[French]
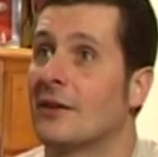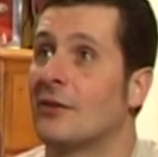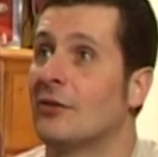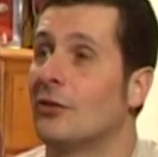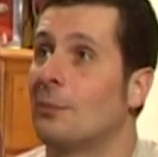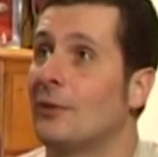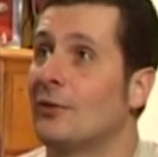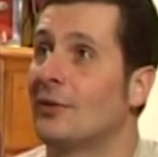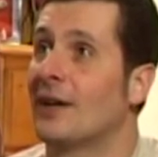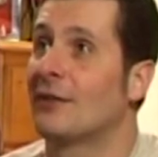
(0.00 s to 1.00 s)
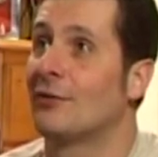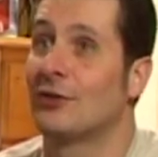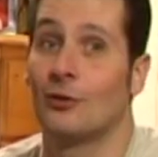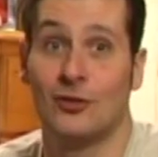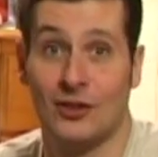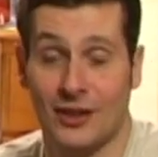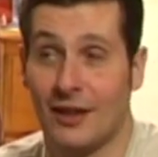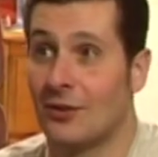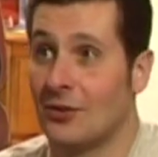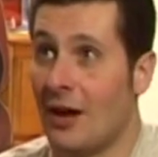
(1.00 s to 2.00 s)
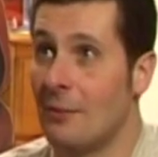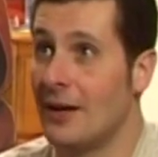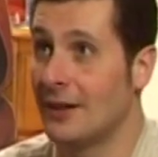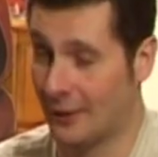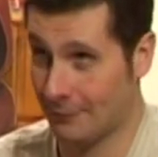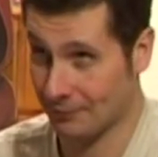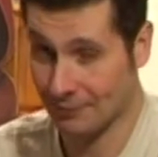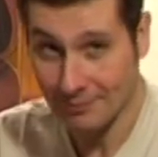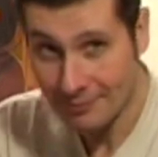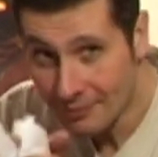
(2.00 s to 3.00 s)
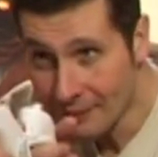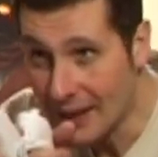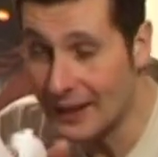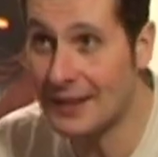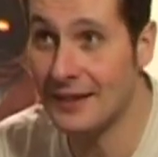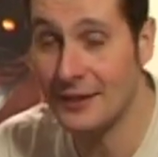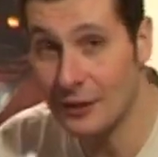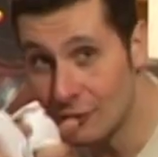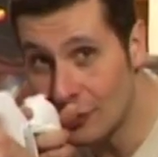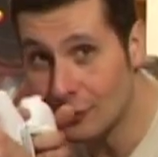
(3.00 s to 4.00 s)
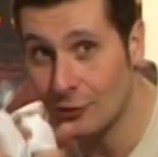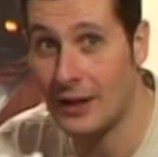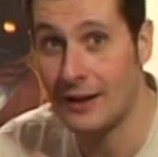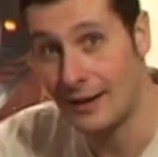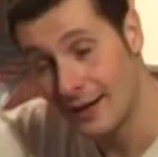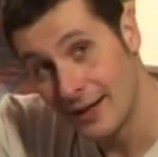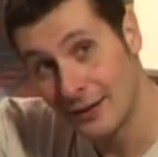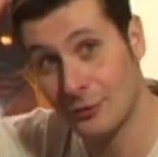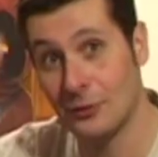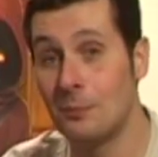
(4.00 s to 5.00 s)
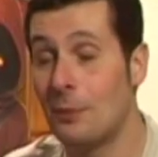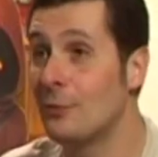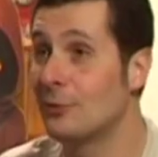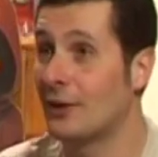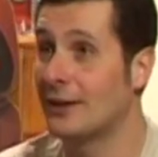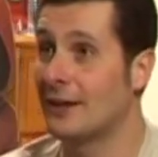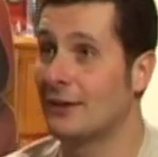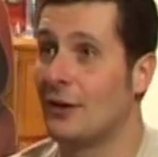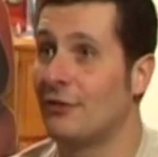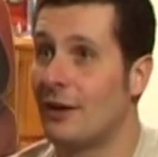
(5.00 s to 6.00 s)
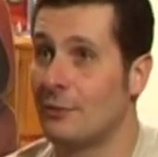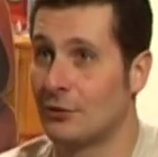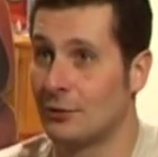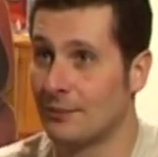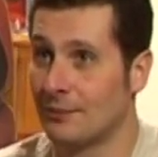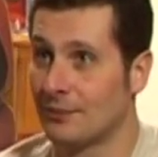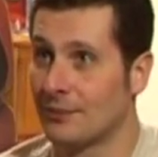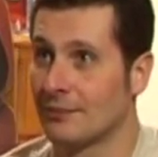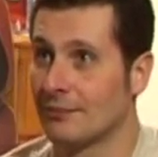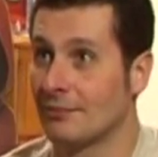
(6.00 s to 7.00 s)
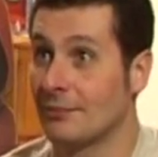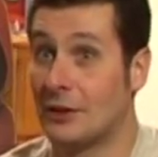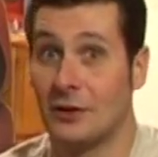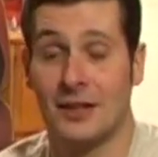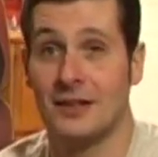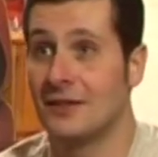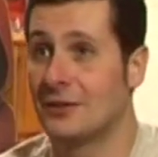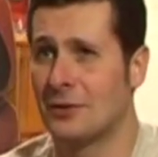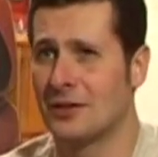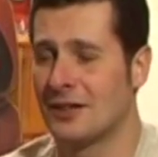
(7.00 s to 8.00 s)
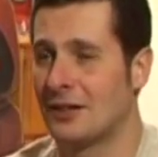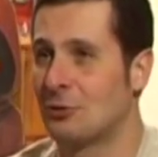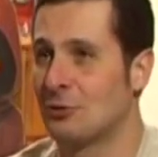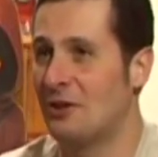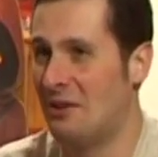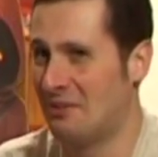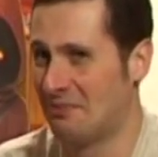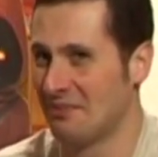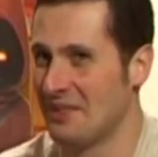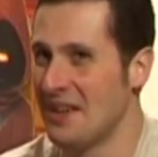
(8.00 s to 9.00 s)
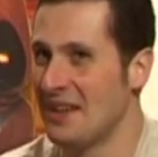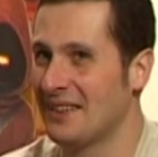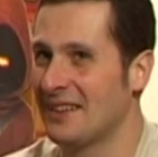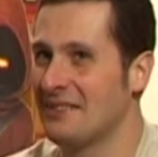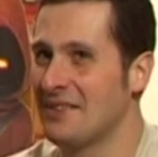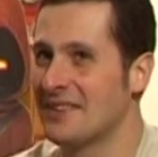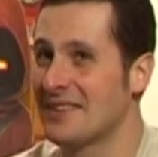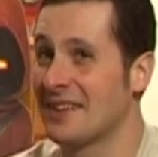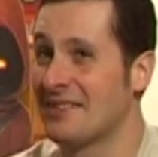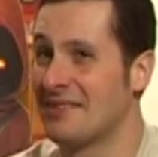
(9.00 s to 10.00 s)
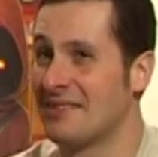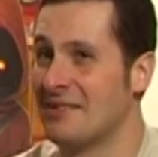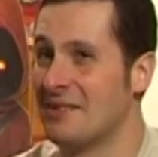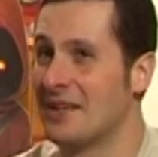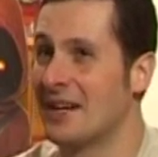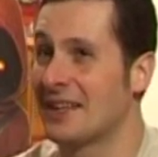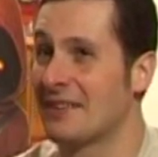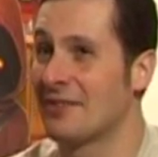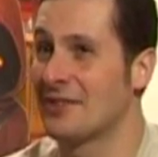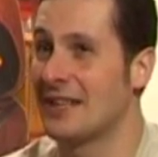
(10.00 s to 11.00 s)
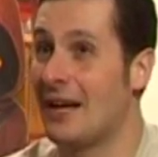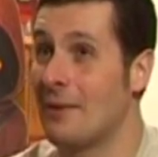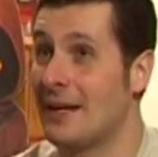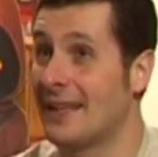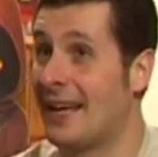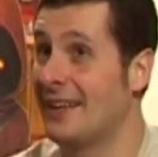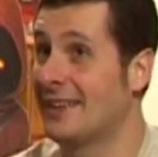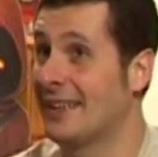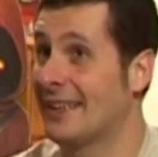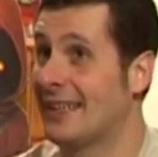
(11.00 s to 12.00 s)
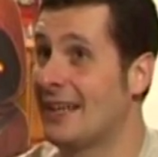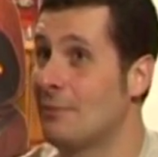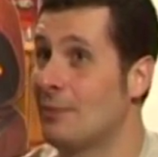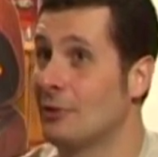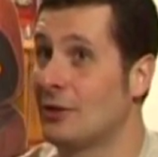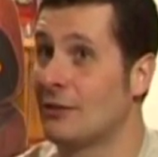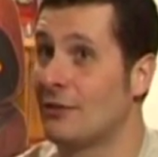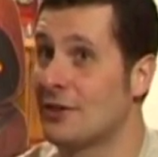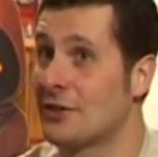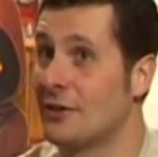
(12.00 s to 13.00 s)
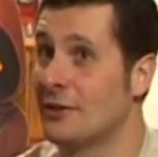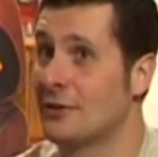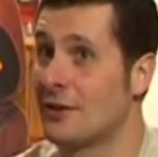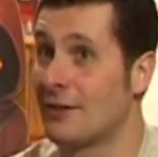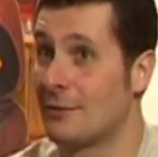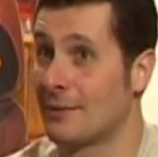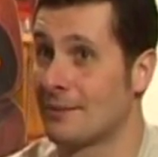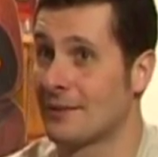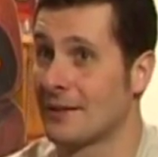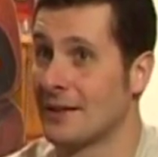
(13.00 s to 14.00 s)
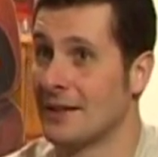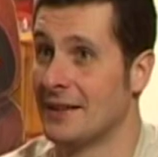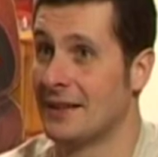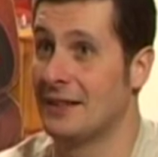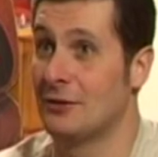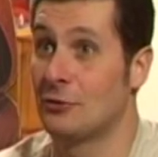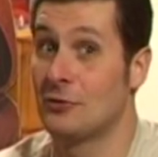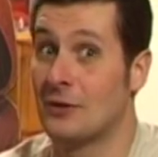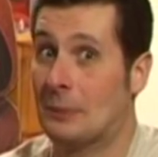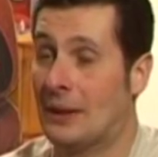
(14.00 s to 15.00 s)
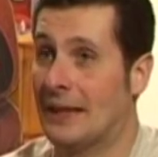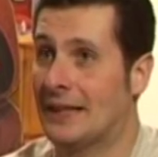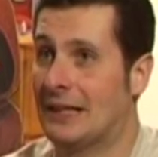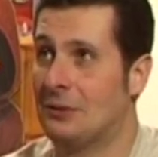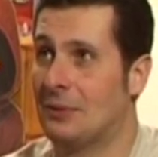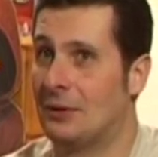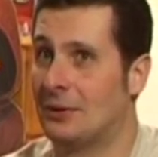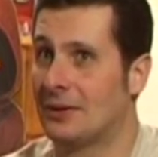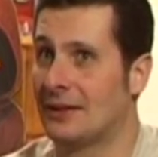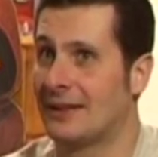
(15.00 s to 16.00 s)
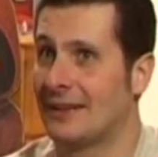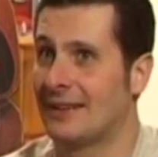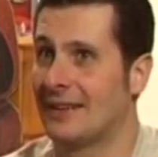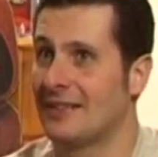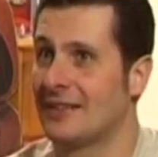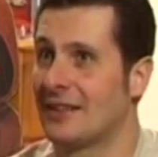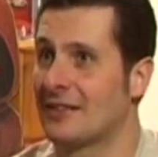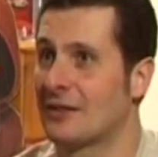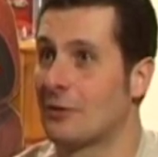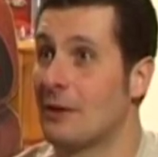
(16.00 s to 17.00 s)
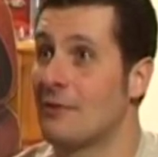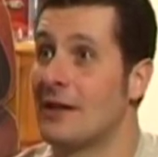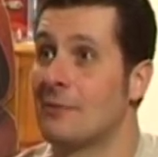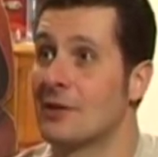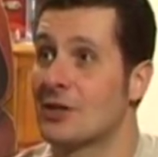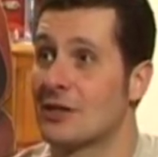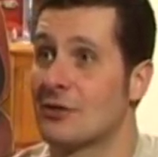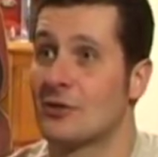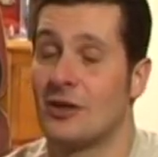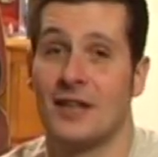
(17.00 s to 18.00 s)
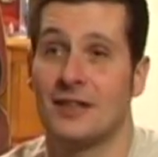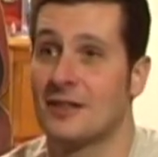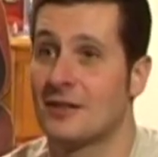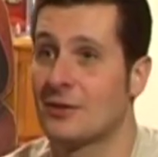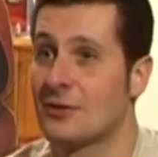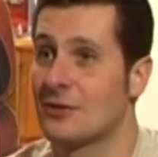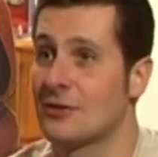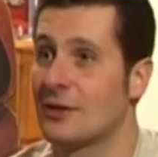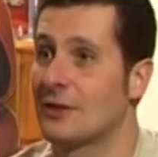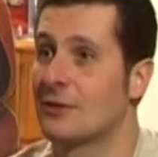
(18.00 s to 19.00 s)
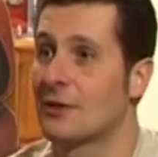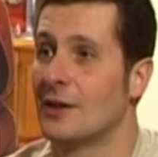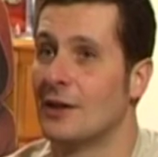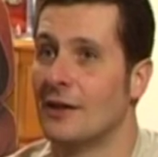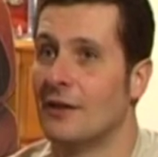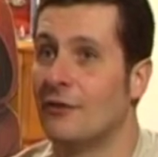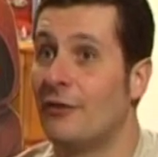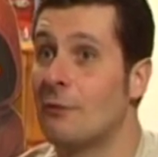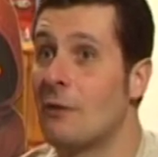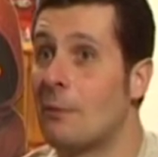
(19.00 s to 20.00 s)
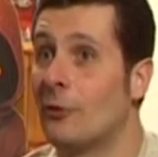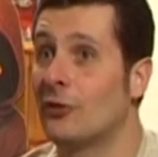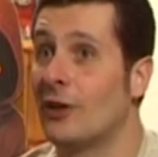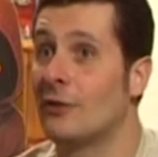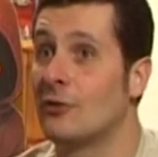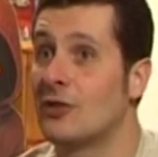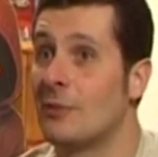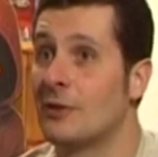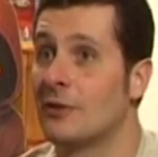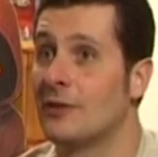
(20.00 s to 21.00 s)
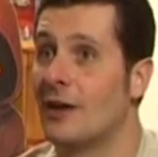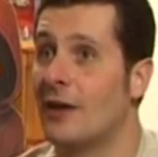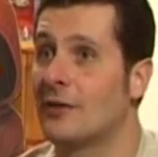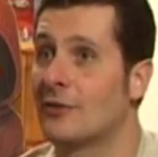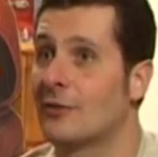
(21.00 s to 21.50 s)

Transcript: Comment je pense aux gars qui font ça au cirque avec une arbalète, et qui tirent genre sur, la, sur une pomme sur la tête de leur femme et tout. je crois que c'est il y a deux ans, il y a eu un cirque où, le gars qui faisait de l'arbalète a raté et il a planté une flèche dans l'œil de sa femme. Et du coup, ils ont un peu arrêté le numéro. C'est assez triste. Donc bah voilà, moi, c'est le genre d'artiste que je serais. Donc faites-moi penser à ne jamais devenir artiste